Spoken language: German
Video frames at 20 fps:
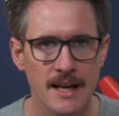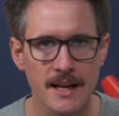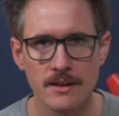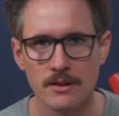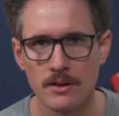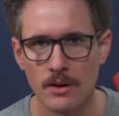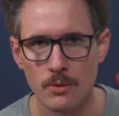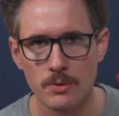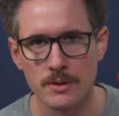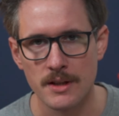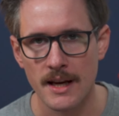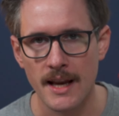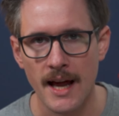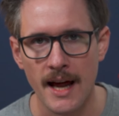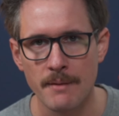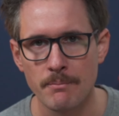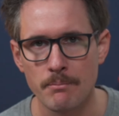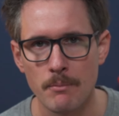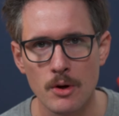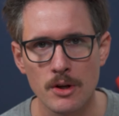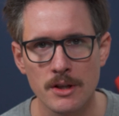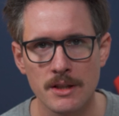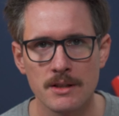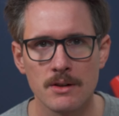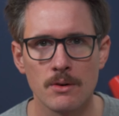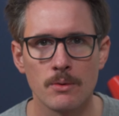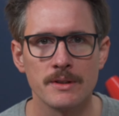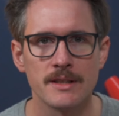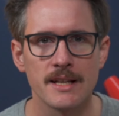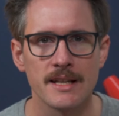Sachen runterladen
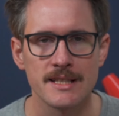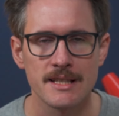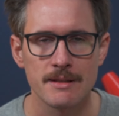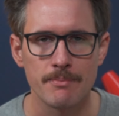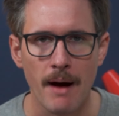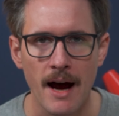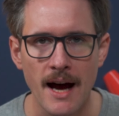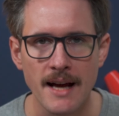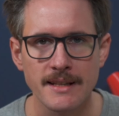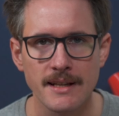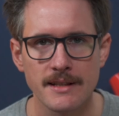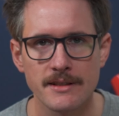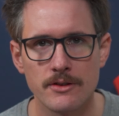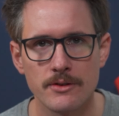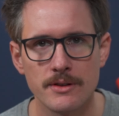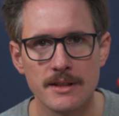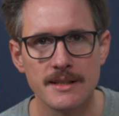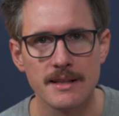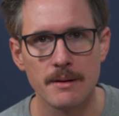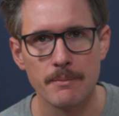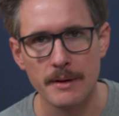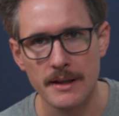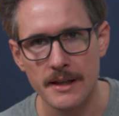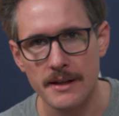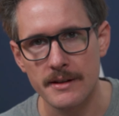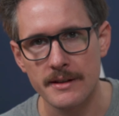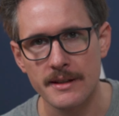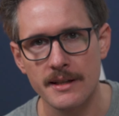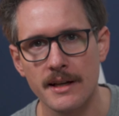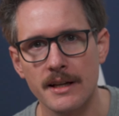möchte? Und der Smart, also dieser
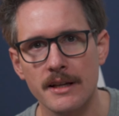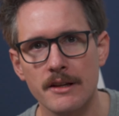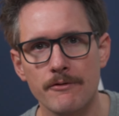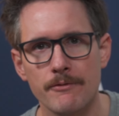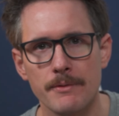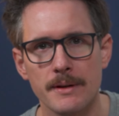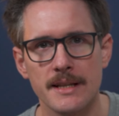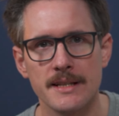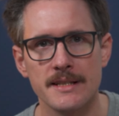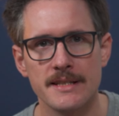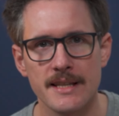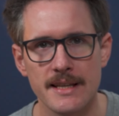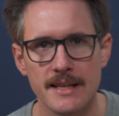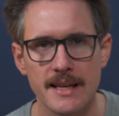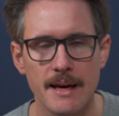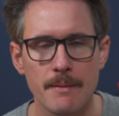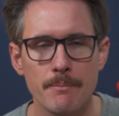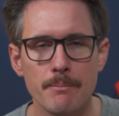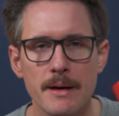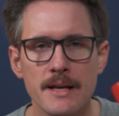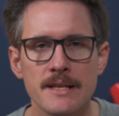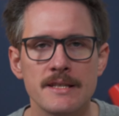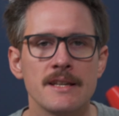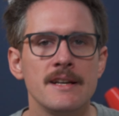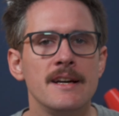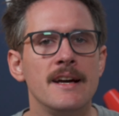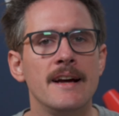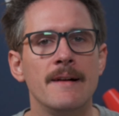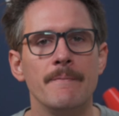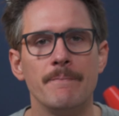mittlere Tarif mit den 10 Mbits,
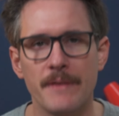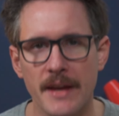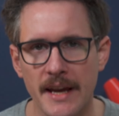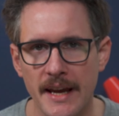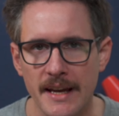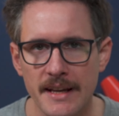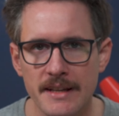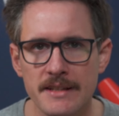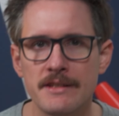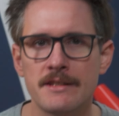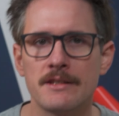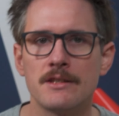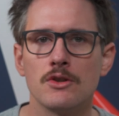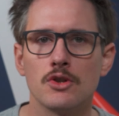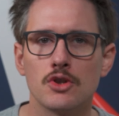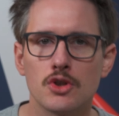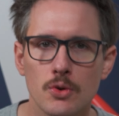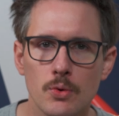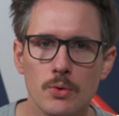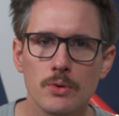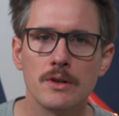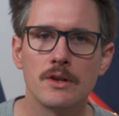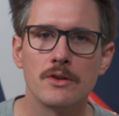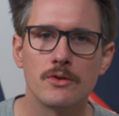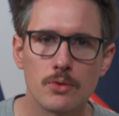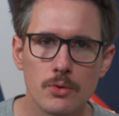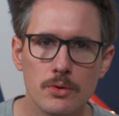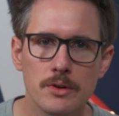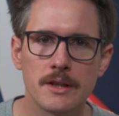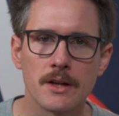der ist schon
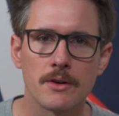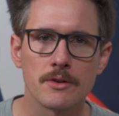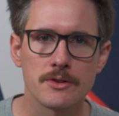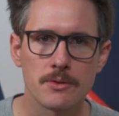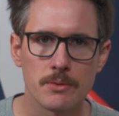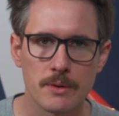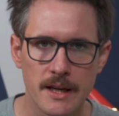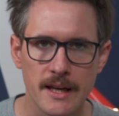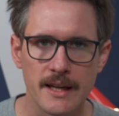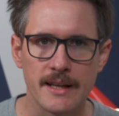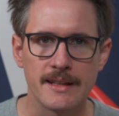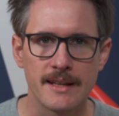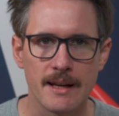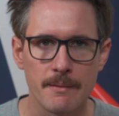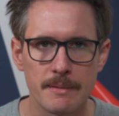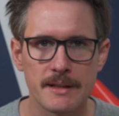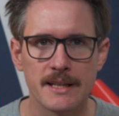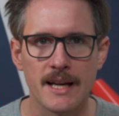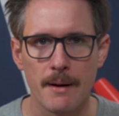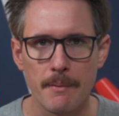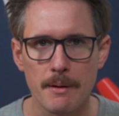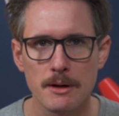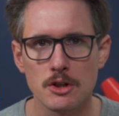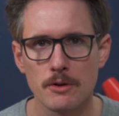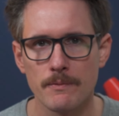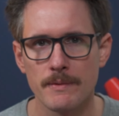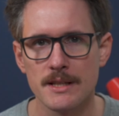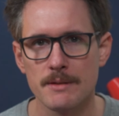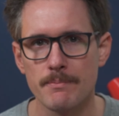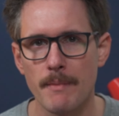durchaus okay. Damit kann man
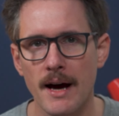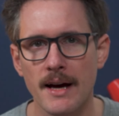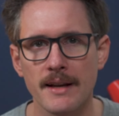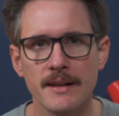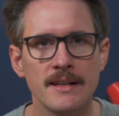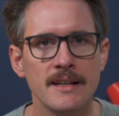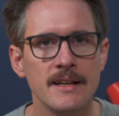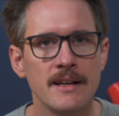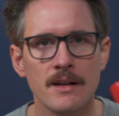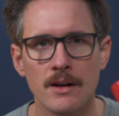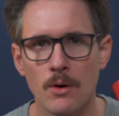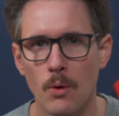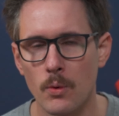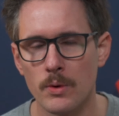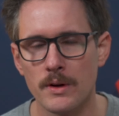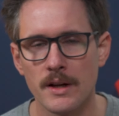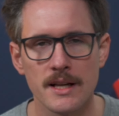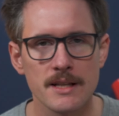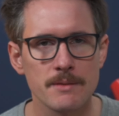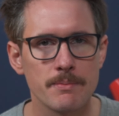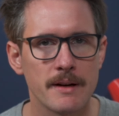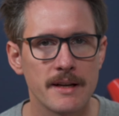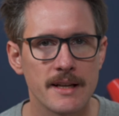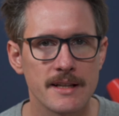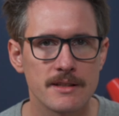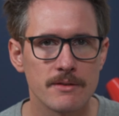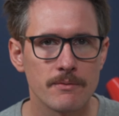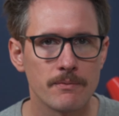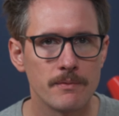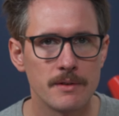schon was machen, ohne dass man
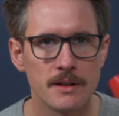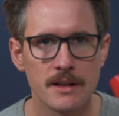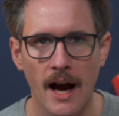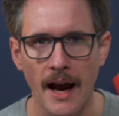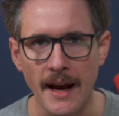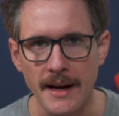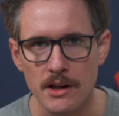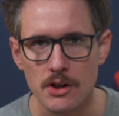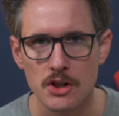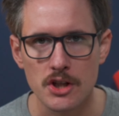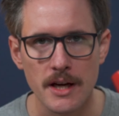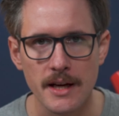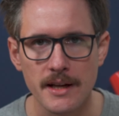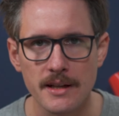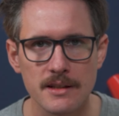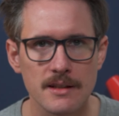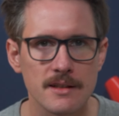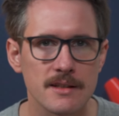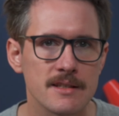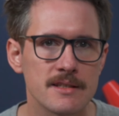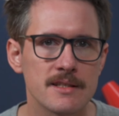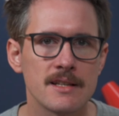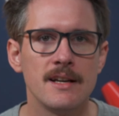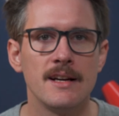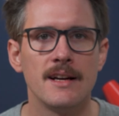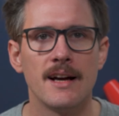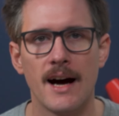jetzt irgendwie eingeschränkt ist.